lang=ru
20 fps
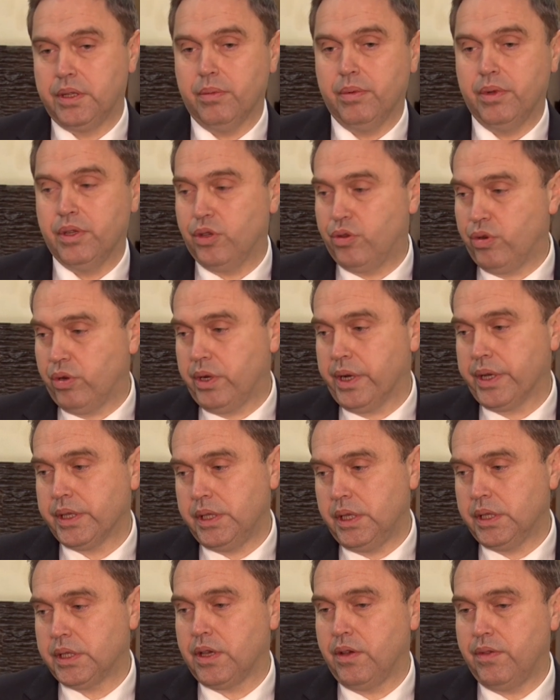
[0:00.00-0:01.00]
Это не только
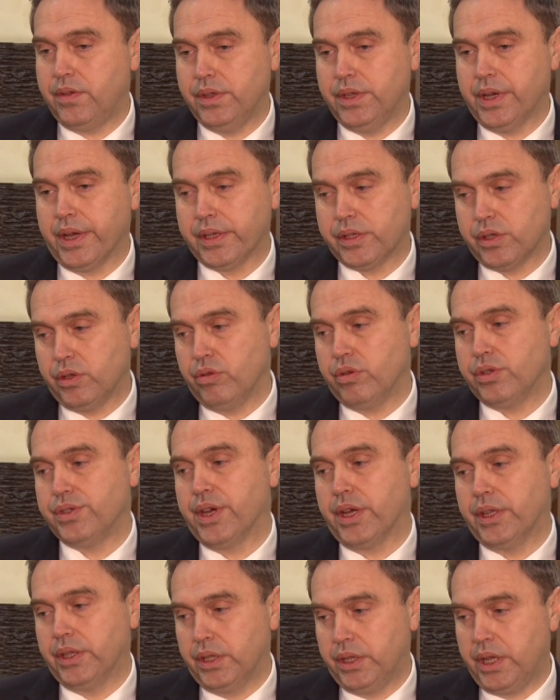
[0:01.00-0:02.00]
Российская Федерация, но и
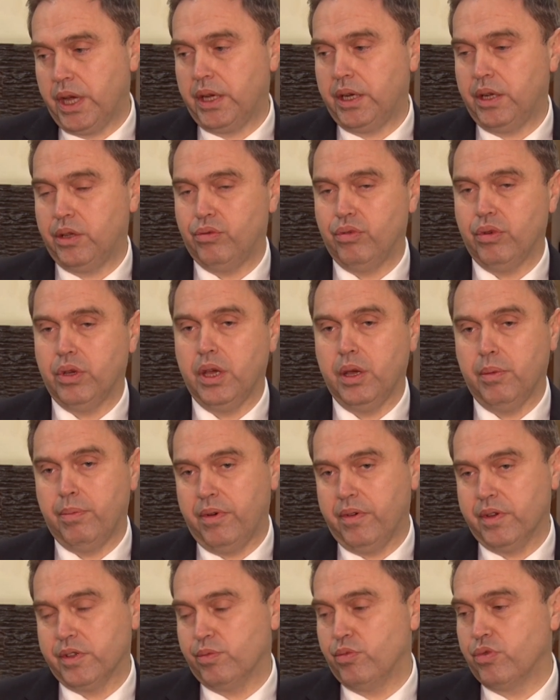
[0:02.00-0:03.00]
страны дальней другие
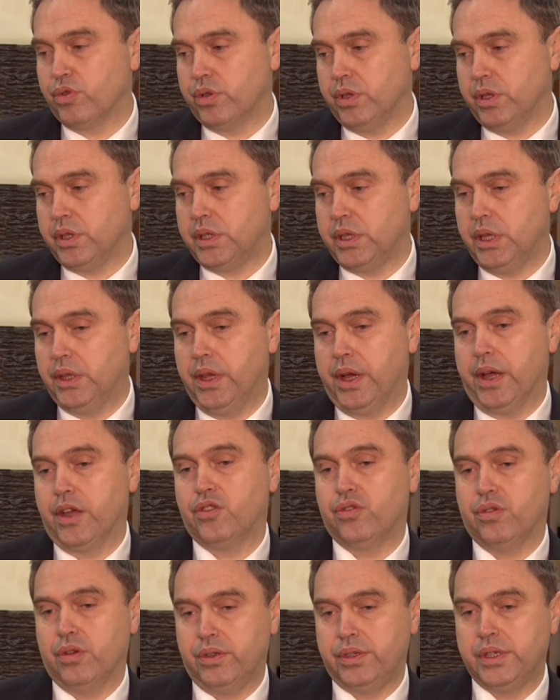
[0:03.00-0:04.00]
по возможности
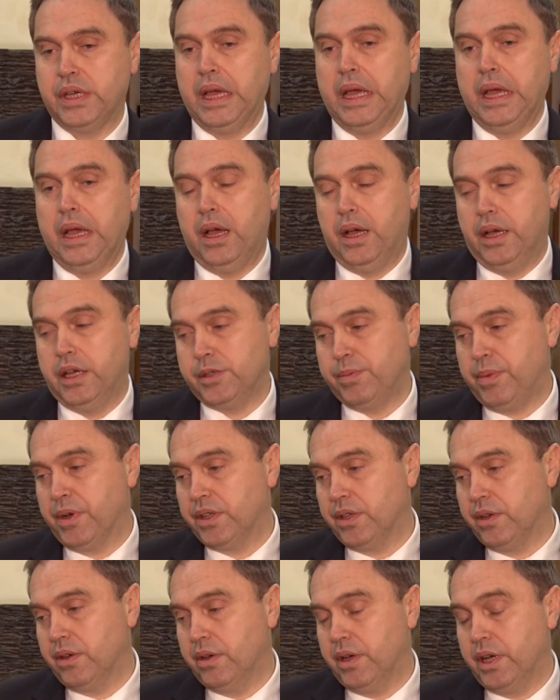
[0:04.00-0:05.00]
наращивать
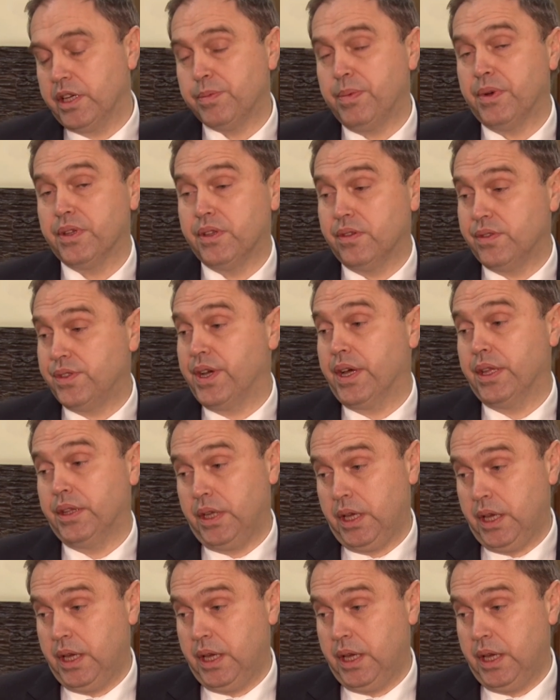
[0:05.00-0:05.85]
экспорт, экспорт в страны